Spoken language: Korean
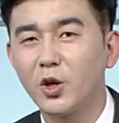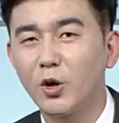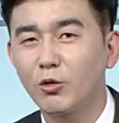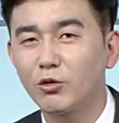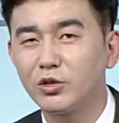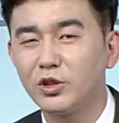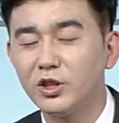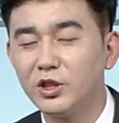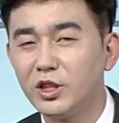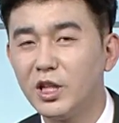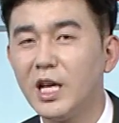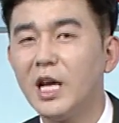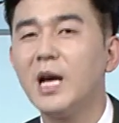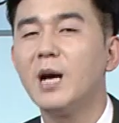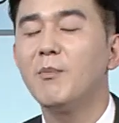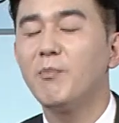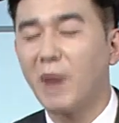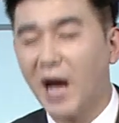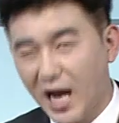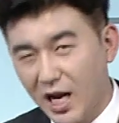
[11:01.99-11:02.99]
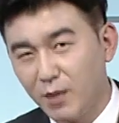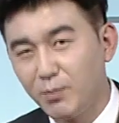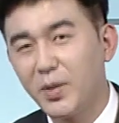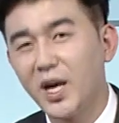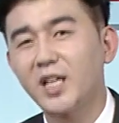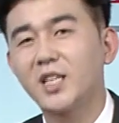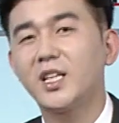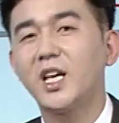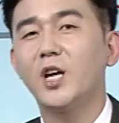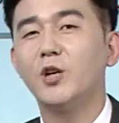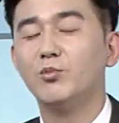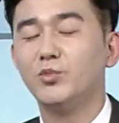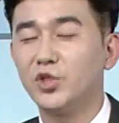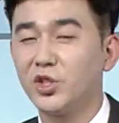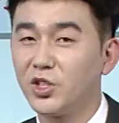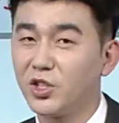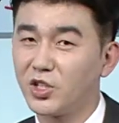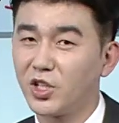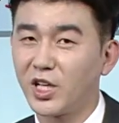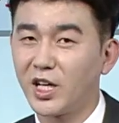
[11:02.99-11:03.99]
경우는 발빠르게
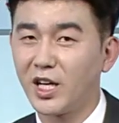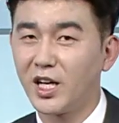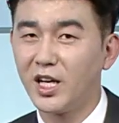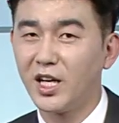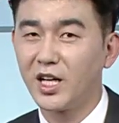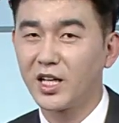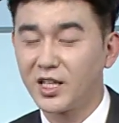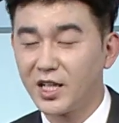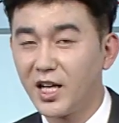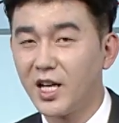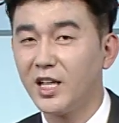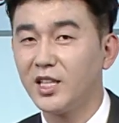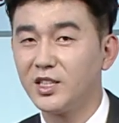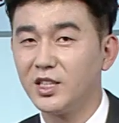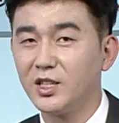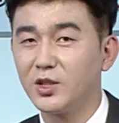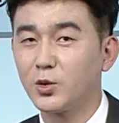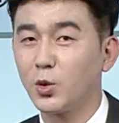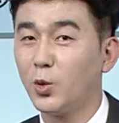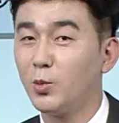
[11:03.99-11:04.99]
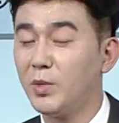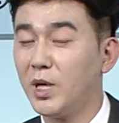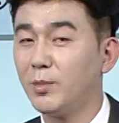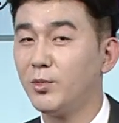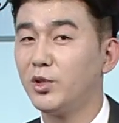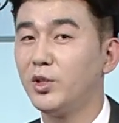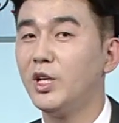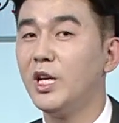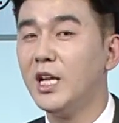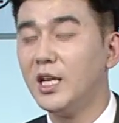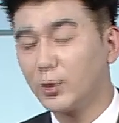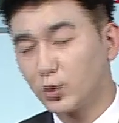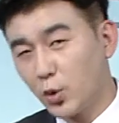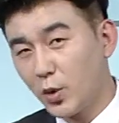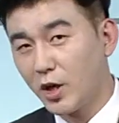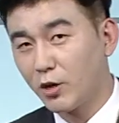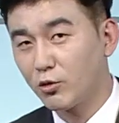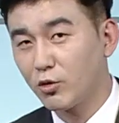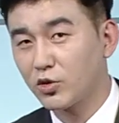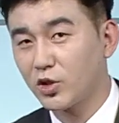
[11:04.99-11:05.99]
움직이셔라. 그래야지 좋은 매물
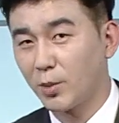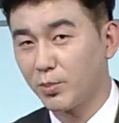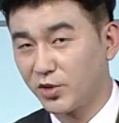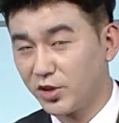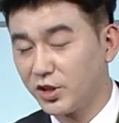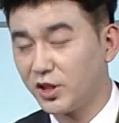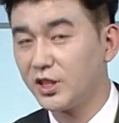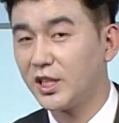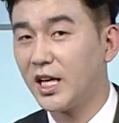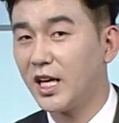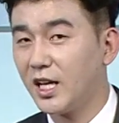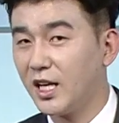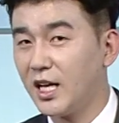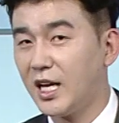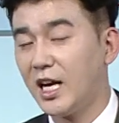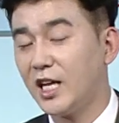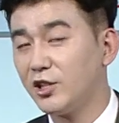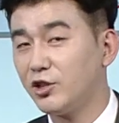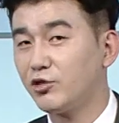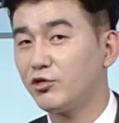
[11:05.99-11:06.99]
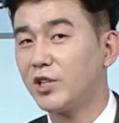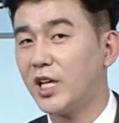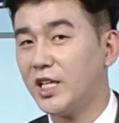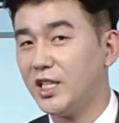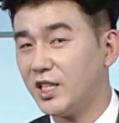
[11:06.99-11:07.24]
소액으로 접근을 하실 수가